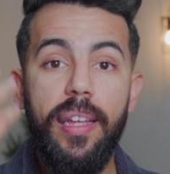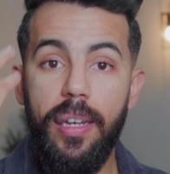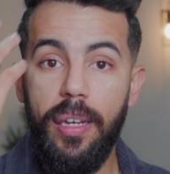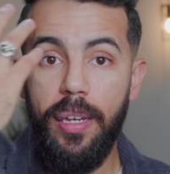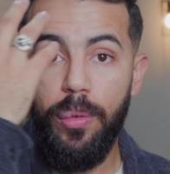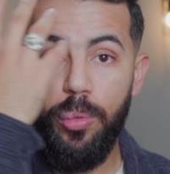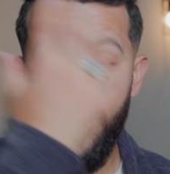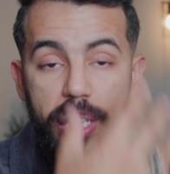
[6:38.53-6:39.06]

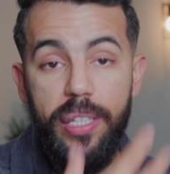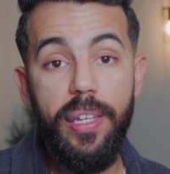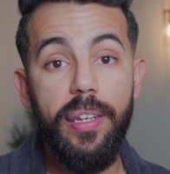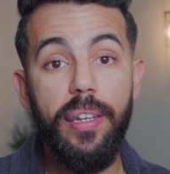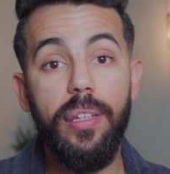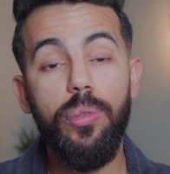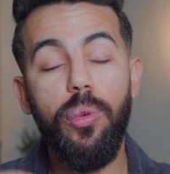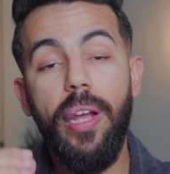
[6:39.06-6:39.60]
الوجه
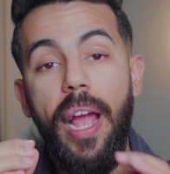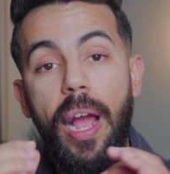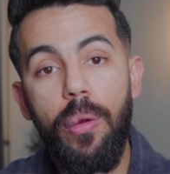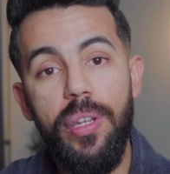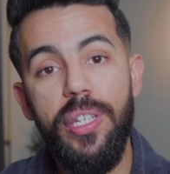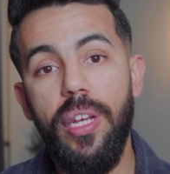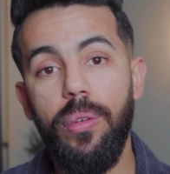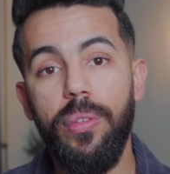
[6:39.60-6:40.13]
ديالنا دونك
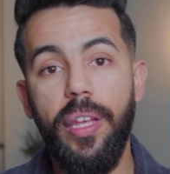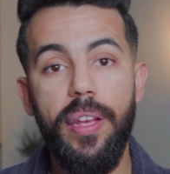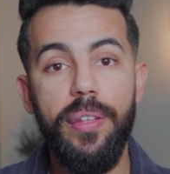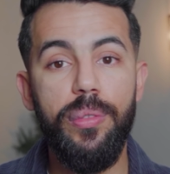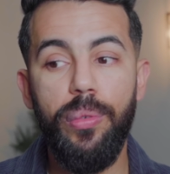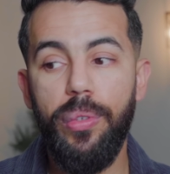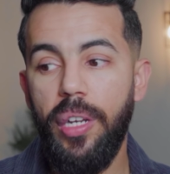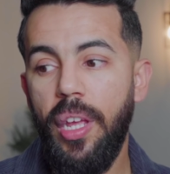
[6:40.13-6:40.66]
حاول تاخذ
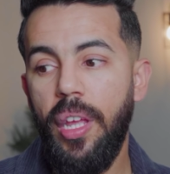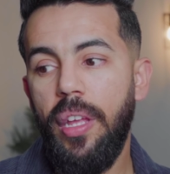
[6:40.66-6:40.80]
غسول